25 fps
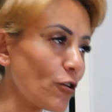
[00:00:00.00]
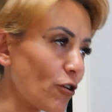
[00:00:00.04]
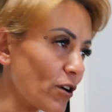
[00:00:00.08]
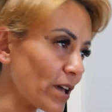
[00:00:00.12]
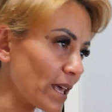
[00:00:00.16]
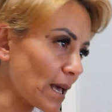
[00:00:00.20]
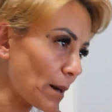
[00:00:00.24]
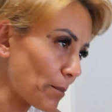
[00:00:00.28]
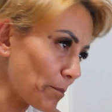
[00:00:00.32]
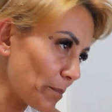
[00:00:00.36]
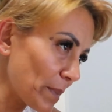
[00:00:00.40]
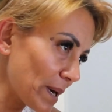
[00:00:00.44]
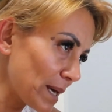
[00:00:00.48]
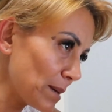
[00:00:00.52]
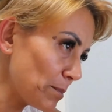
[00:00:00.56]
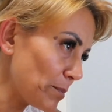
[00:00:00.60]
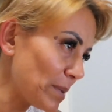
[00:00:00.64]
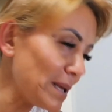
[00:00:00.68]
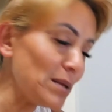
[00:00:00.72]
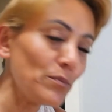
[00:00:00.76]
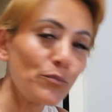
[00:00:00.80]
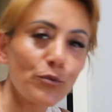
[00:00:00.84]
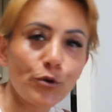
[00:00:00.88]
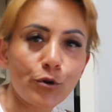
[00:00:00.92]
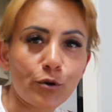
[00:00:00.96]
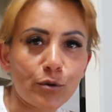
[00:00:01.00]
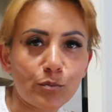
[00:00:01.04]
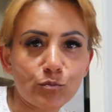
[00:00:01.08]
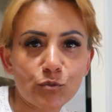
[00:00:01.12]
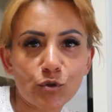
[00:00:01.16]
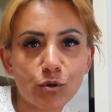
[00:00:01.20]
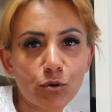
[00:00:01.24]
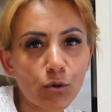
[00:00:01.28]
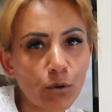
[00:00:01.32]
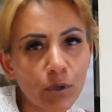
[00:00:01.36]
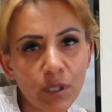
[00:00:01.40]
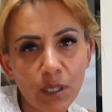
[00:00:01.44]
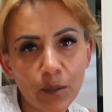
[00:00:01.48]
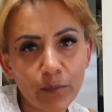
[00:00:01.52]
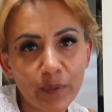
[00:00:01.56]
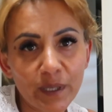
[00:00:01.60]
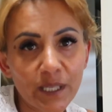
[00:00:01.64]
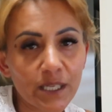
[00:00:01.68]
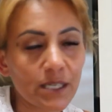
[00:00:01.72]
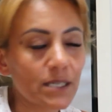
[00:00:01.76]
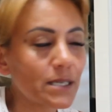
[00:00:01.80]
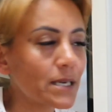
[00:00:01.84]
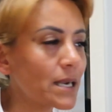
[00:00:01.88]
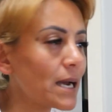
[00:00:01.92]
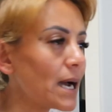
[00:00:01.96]
vlog yapmayı bilmiyorumdur.
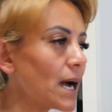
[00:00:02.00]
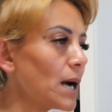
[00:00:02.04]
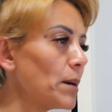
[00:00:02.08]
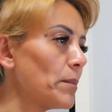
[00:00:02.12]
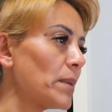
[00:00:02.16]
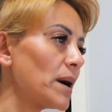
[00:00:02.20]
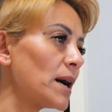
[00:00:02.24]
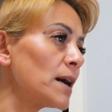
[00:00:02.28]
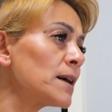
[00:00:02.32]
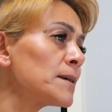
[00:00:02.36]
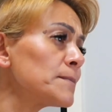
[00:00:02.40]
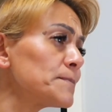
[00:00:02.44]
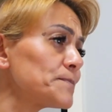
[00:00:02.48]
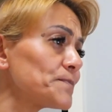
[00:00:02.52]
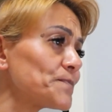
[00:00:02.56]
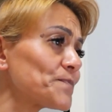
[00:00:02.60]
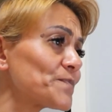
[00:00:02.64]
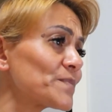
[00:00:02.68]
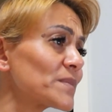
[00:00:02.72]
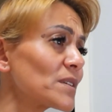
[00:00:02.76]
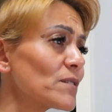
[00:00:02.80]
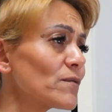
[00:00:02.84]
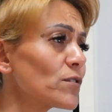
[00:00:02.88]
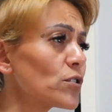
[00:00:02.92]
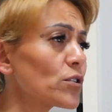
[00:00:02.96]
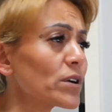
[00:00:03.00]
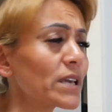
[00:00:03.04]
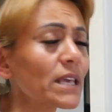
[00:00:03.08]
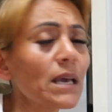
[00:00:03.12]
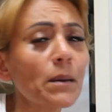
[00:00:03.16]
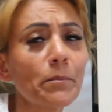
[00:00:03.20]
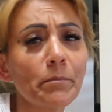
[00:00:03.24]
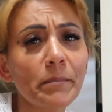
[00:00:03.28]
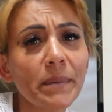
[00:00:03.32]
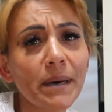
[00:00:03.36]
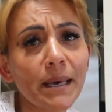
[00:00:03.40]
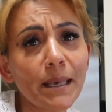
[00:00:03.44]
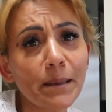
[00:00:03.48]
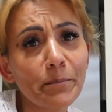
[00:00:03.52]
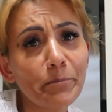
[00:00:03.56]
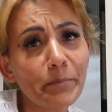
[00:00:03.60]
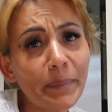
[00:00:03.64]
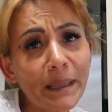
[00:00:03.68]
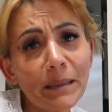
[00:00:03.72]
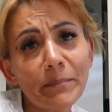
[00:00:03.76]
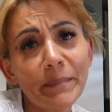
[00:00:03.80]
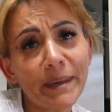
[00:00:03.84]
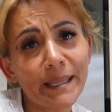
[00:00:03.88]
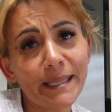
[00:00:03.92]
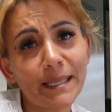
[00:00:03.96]
Olabilir. Ama vlog yapmayı
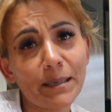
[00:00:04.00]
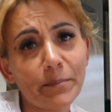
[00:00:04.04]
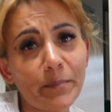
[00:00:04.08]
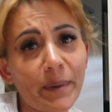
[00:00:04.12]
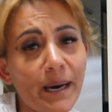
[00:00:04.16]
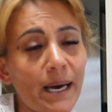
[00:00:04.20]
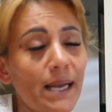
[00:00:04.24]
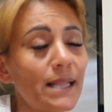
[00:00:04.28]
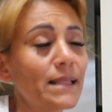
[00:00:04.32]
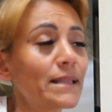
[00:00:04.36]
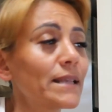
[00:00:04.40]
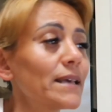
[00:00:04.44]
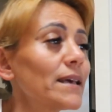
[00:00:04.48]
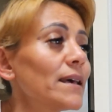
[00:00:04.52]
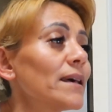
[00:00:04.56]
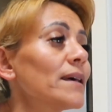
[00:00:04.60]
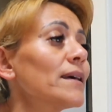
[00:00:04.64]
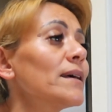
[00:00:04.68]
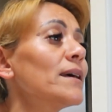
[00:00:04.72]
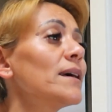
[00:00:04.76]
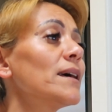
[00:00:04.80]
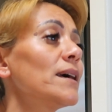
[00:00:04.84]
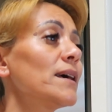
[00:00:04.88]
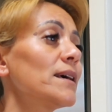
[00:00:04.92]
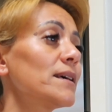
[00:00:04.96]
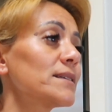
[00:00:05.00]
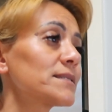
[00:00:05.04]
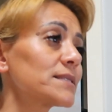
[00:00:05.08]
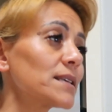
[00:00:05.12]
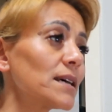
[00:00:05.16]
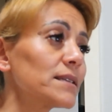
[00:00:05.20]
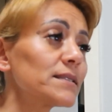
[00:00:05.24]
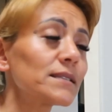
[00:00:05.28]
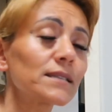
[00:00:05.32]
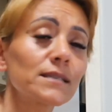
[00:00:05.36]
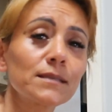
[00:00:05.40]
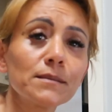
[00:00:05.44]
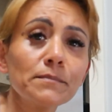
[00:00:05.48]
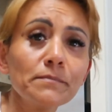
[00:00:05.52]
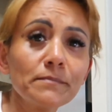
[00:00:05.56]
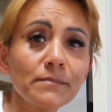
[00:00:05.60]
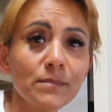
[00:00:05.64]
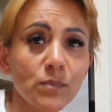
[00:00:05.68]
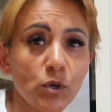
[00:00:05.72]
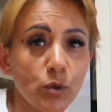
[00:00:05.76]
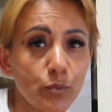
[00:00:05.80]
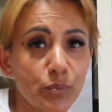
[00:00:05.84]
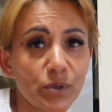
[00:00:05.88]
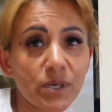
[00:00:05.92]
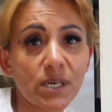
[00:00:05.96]
bilmediğim halde
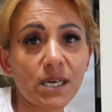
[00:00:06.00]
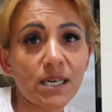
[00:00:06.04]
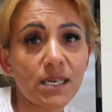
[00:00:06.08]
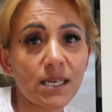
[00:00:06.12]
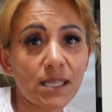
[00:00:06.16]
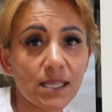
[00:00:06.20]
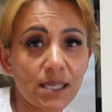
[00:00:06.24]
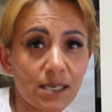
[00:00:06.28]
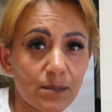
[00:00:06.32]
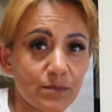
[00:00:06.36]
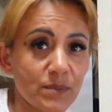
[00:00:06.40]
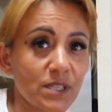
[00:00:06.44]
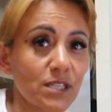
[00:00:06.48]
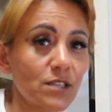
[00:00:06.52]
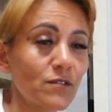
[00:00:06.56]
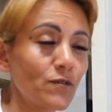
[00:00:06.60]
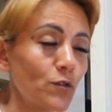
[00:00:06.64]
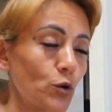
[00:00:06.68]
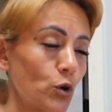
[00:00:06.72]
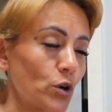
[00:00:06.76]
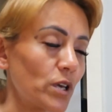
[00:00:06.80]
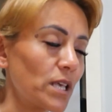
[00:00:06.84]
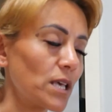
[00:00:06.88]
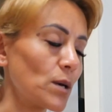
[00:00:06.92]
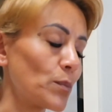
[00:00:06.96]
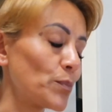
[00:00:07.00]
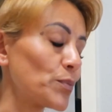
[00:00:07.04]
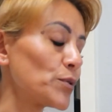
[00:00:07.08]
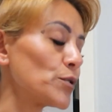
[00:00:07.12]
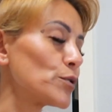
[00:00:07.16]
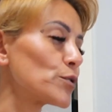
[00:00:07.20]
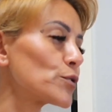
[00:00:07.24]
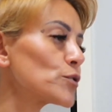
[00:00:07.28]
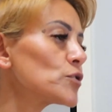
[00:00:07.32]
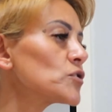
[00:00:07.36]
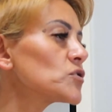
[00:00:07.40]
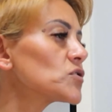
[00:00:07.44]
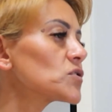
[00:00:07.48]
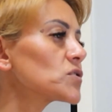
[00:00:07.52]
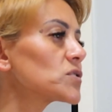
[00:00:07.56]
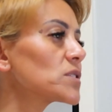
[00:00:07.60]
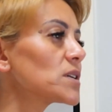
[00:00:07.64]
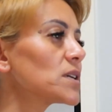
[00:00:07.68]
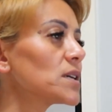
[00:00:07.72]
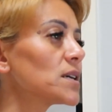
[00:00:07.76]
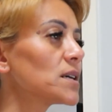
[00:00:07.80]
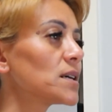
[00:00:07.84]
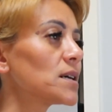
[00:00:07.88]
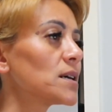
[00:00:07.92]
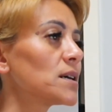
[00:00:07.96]
sanırım öbür kanallarımda da vlog yapıyoruz.
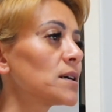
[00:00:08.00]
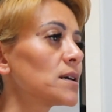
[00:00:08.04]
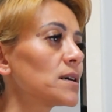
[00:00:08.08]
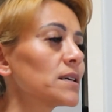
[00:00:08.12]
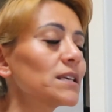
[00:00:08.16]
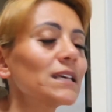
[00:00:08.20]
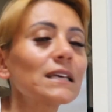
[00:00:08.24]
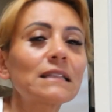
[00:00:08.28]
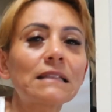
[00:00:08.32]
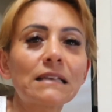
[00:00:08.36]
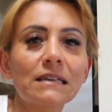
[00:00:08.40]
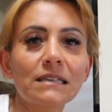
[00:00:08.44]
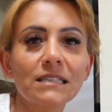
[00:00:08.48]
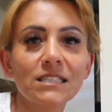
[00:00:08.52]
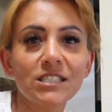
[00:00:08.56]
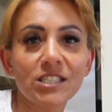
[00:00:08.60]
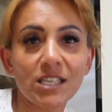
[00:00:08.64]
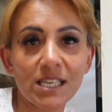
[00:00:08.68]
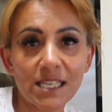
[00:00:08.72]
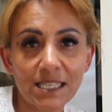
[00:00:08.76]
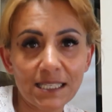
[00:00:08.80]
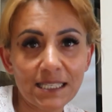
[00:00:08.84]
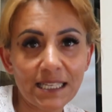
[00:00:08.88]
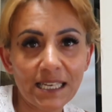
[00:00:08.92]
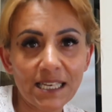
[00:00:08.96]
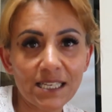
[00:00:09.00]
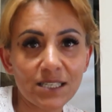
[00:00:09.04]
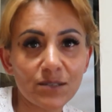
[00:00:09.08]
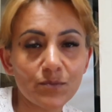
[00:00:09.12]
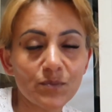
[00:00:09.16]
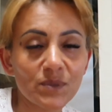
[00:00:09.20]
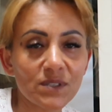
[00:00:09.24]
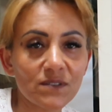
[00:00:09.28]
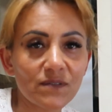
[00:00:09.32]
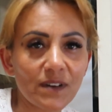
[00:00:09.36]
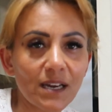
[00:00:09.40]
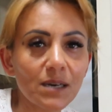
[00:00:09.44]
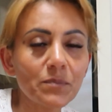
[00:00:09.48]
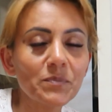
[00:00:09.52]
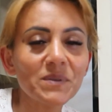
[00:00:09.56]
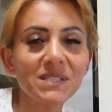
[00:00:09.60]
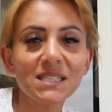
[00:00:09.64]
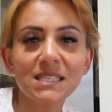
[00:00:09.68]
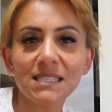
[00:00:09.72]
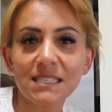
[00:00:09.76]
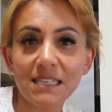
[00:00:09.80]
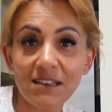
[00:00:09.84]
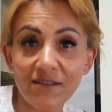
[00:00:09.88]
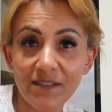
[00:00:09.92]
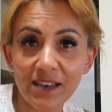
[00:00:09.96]
E, yeterince izleyicimiz var.
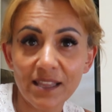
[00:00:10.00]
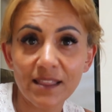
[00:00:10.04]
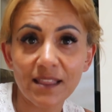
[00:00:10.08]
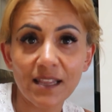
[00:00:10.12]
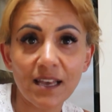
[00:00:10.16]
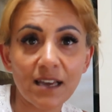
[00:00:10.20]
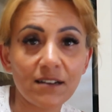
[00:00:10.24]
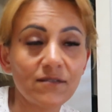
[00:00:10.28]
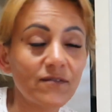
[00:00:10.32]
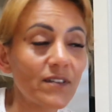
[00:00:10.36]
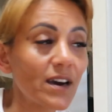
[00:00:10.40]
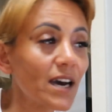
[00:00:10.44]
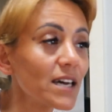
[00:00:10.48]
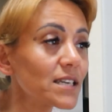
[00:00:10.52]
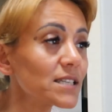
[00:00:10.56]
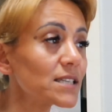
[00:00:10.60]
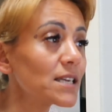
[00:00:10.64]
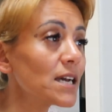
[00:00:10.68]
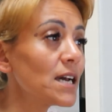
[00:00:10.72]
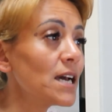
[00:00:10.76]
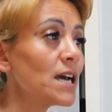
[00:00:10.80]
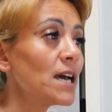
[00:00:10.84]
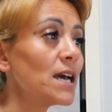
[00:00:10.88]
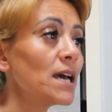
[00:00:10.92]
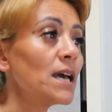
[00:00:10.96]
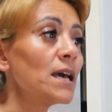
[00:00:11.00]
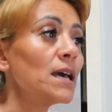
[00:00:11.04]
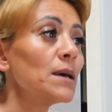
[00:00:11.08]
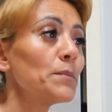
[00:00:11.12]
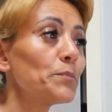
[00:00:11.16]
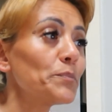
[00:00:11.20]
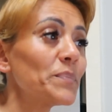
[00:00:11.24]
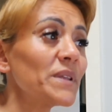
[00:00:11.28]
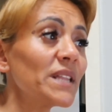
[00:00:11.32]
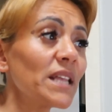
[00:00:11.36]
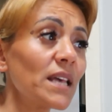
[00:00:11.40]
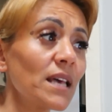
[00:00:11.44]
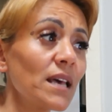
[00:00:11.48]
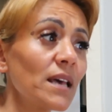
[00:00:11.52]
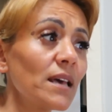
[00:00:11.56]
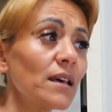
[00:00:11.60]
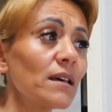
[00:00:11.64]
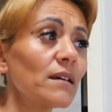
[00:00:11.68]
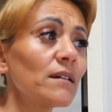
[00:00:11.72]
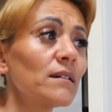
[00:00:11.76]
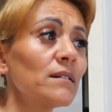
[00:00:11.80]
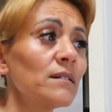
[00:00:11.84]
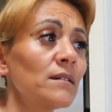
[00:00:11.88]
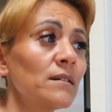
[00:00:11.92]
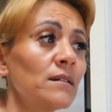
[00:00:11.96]
Bizi sevenler var. Bir de
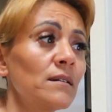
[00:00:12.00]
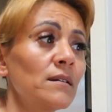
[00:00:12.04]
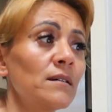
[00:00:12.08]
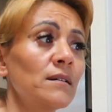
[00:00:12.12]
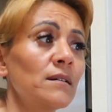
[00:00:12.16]
e,